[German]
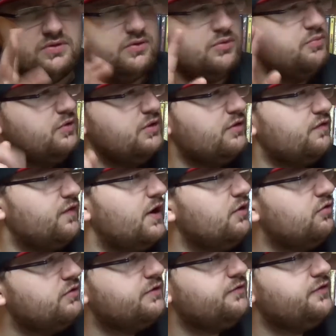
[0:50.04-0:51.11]
um die
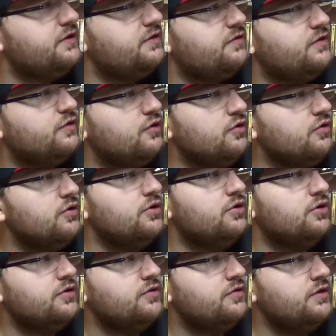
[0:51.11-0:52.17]
240 Euro
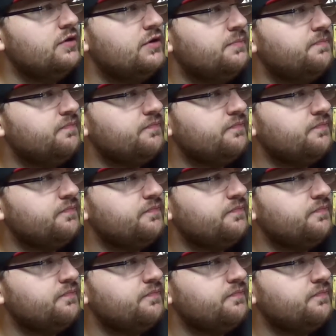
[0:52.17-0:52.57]
gekostet.